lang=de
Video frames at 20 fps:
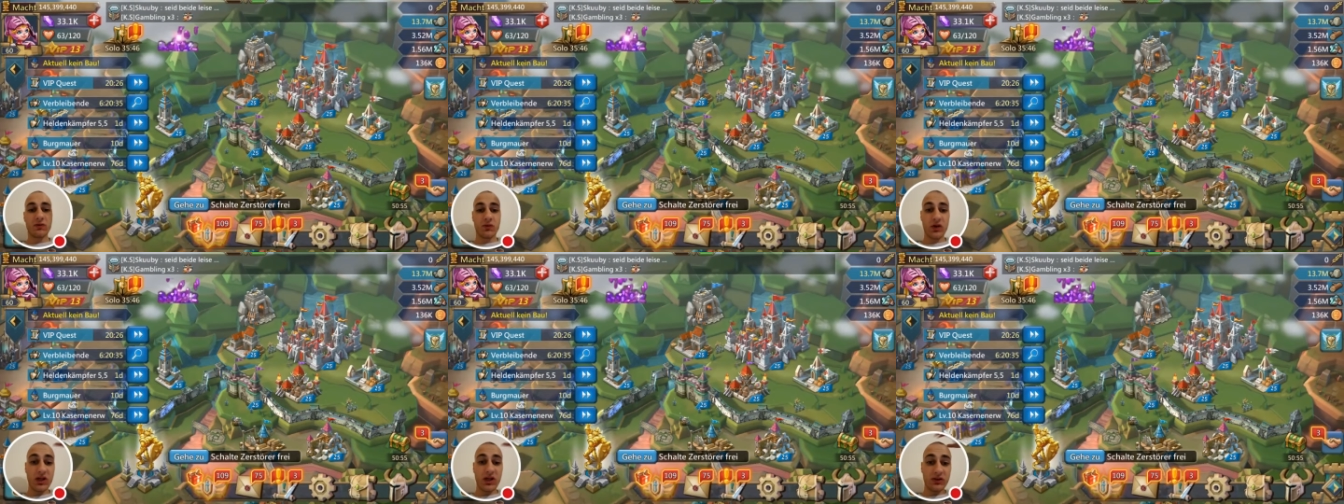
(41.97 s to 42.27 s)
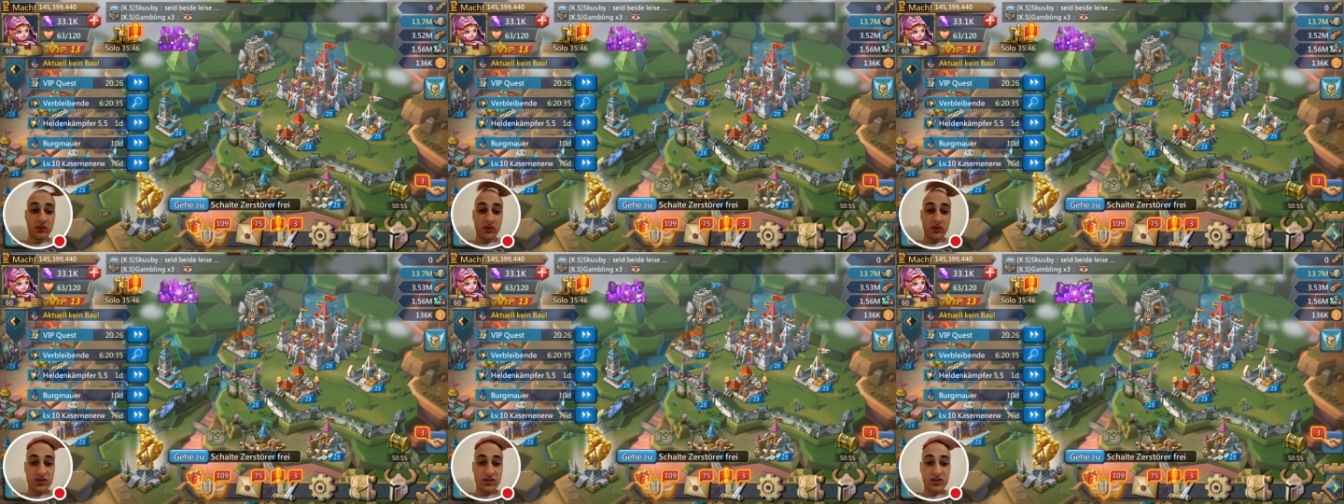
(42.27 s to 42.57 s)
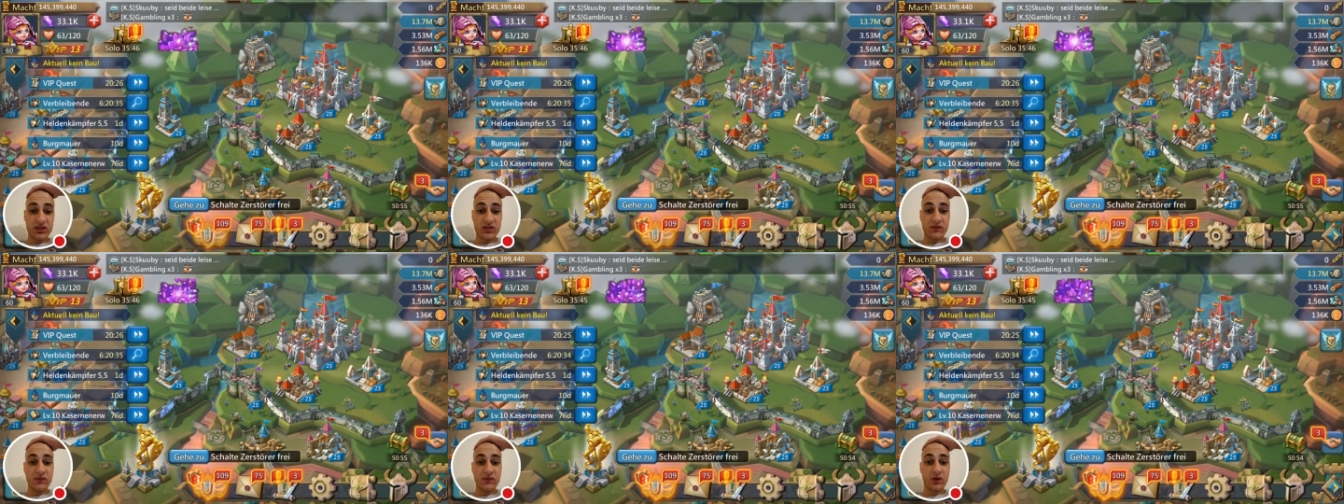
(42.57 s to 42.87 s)
Wundert euch
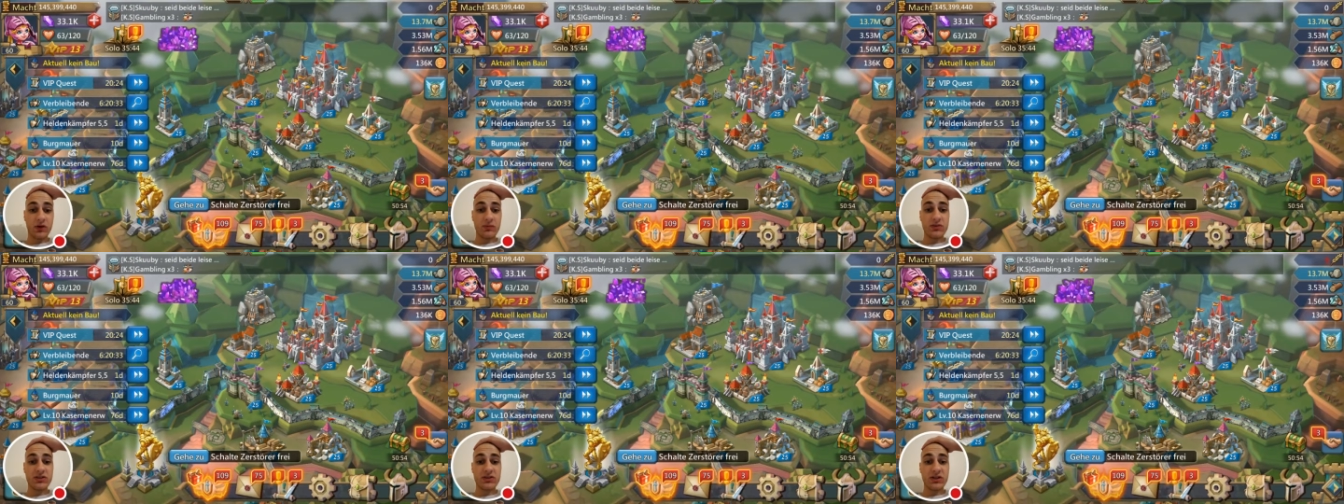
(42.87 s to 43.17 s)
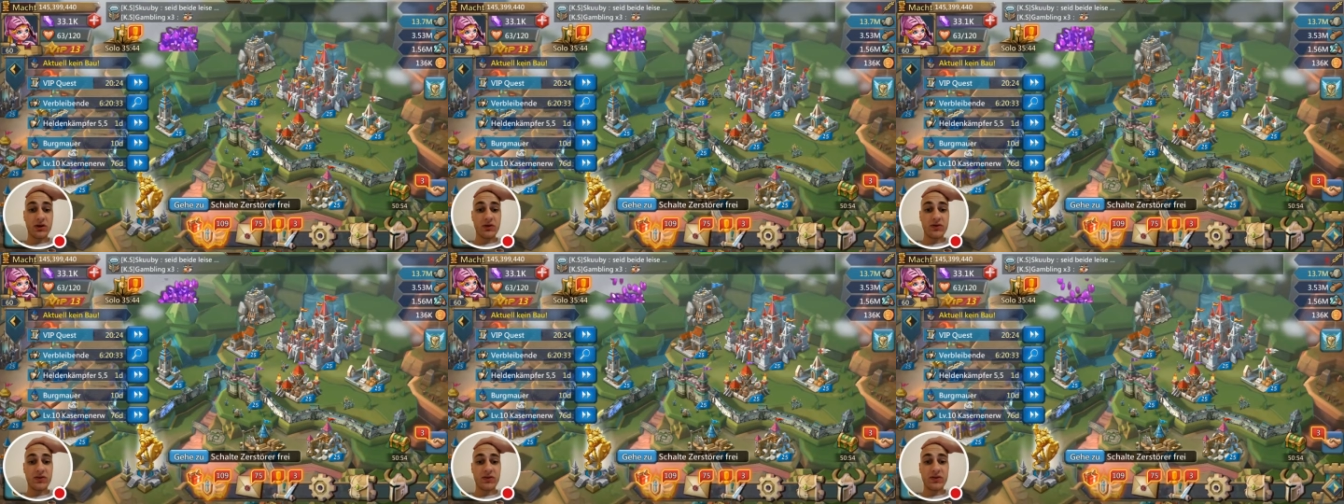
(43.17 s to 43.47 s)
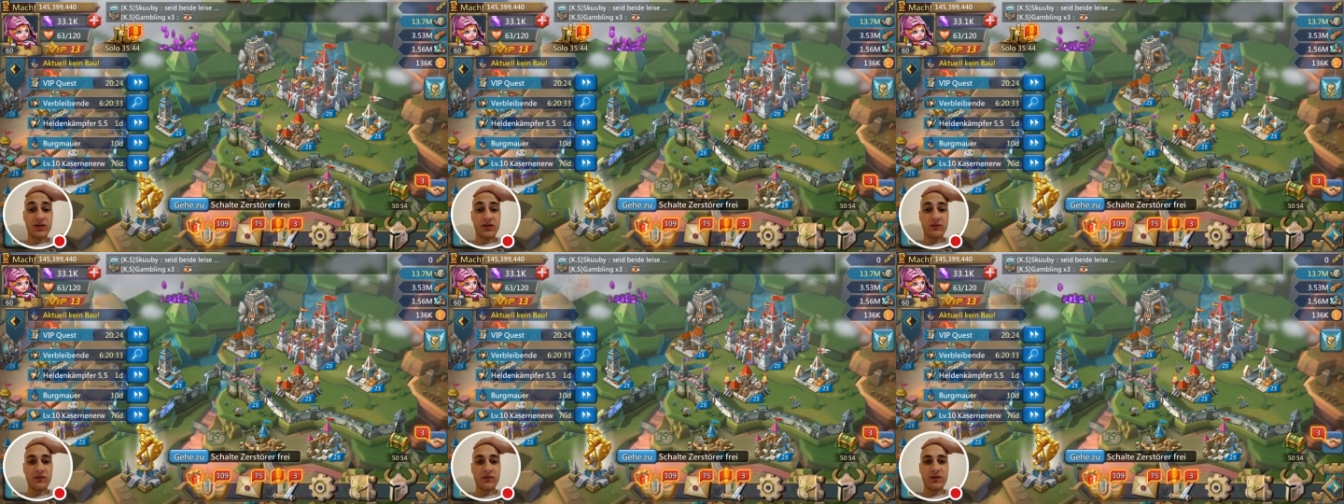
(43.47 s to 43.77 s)
nicht, warum ich
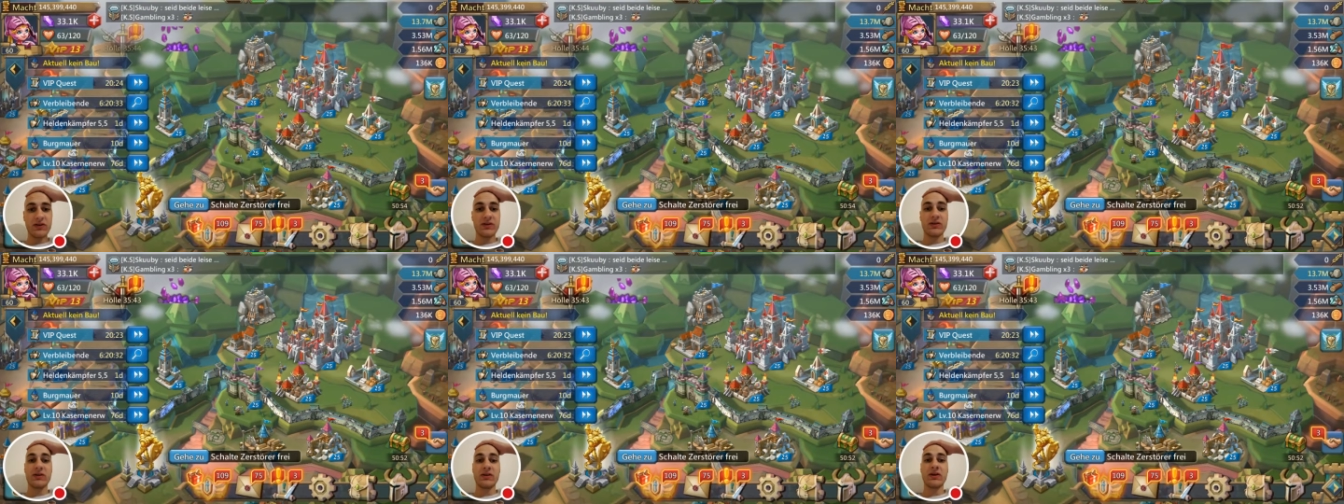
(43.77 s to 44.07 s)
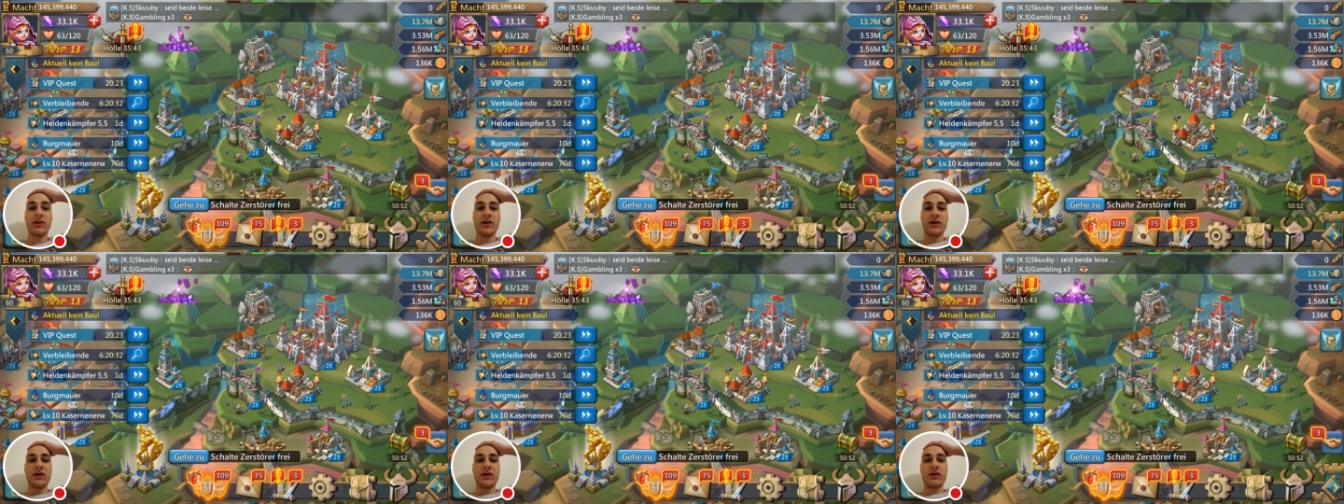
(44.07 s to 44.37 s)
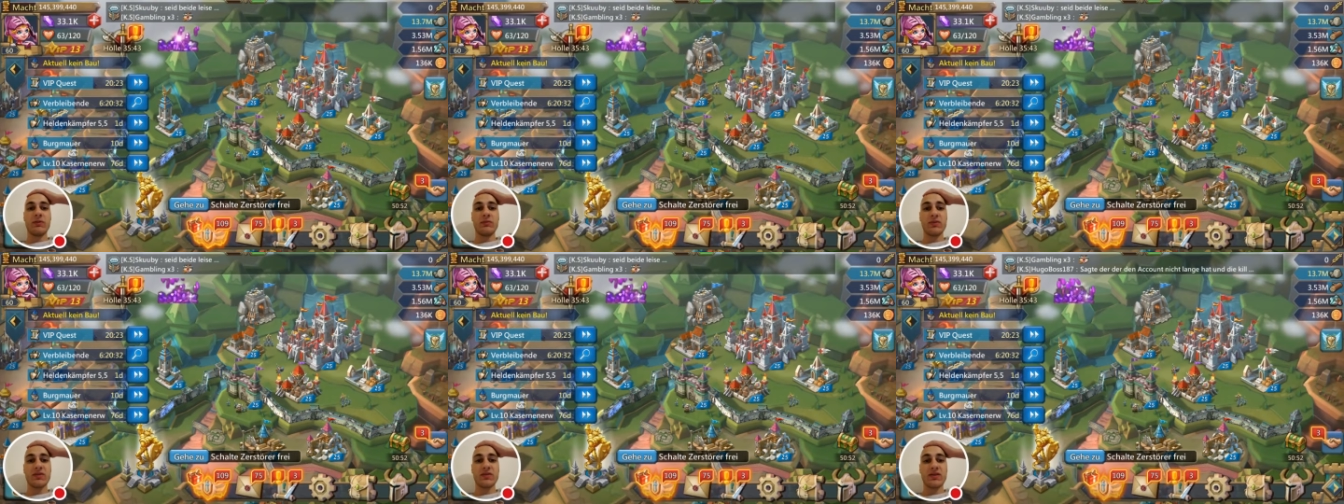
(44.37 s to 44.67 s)
aussehe wie ein
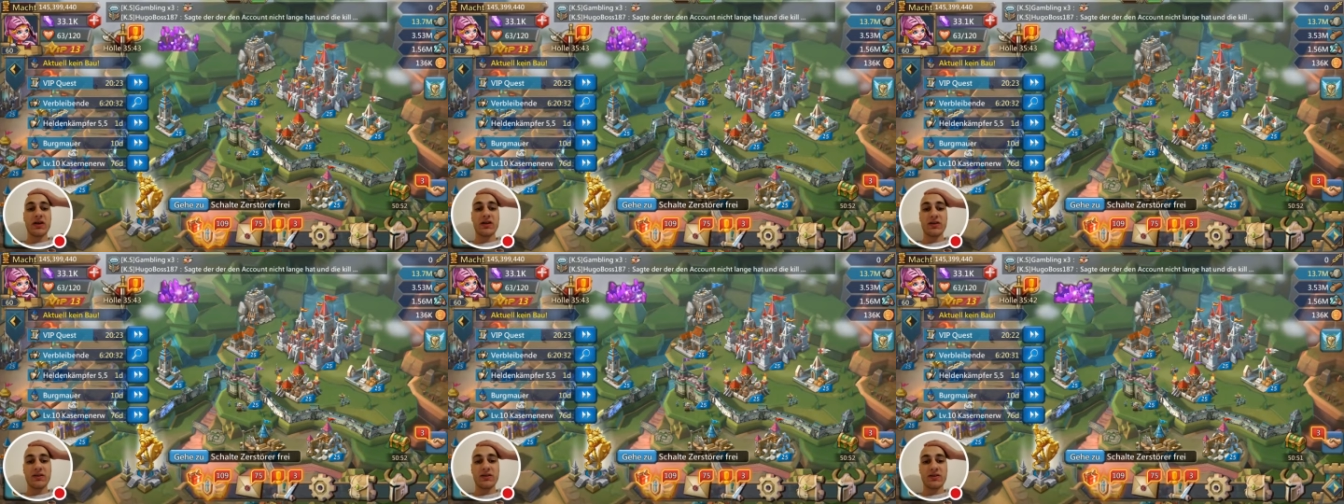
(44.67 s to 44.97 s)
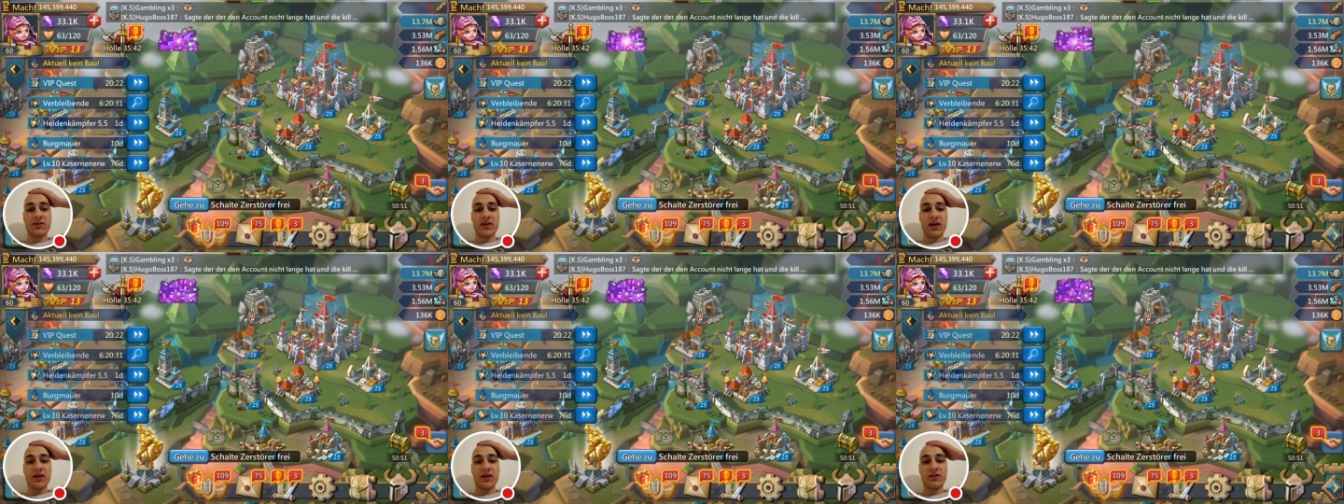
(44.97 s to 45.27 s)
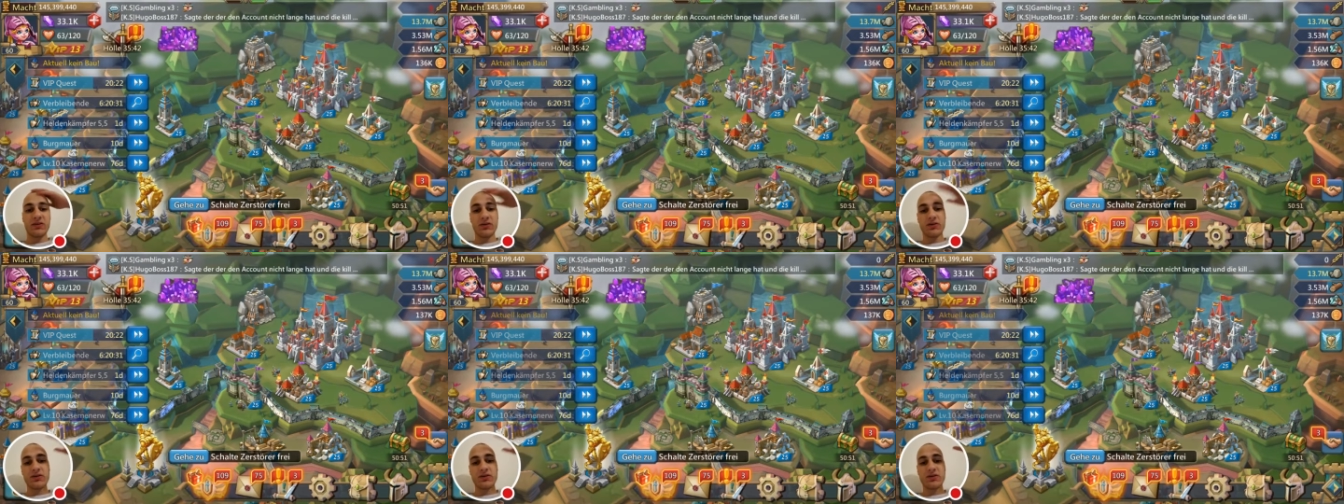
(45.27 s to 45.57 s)
misshandeltes
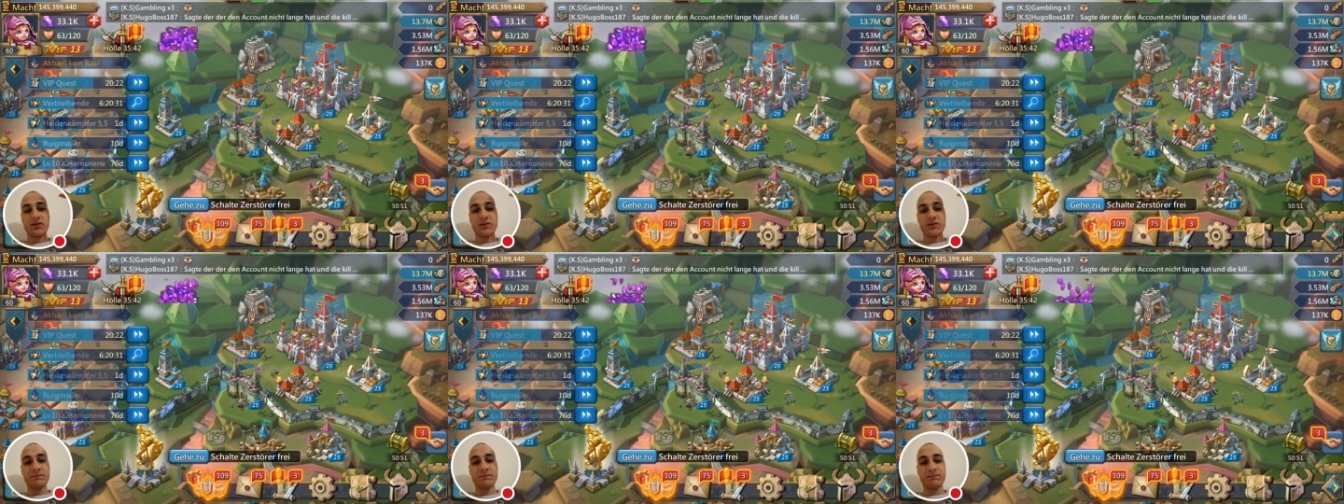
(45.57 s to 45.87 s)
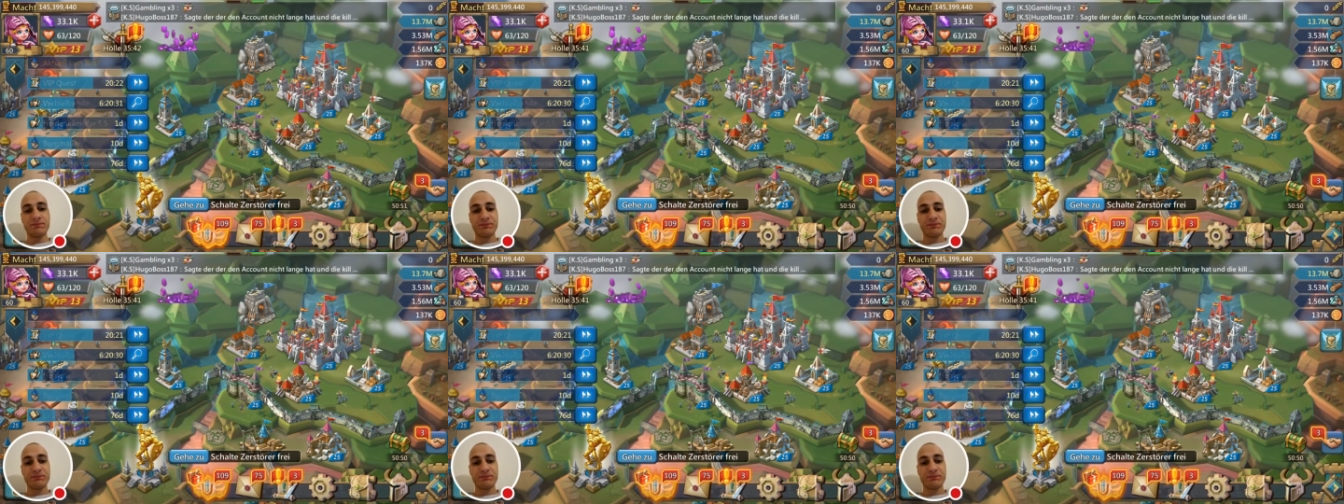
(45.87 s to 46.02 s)
Eichhörnchen.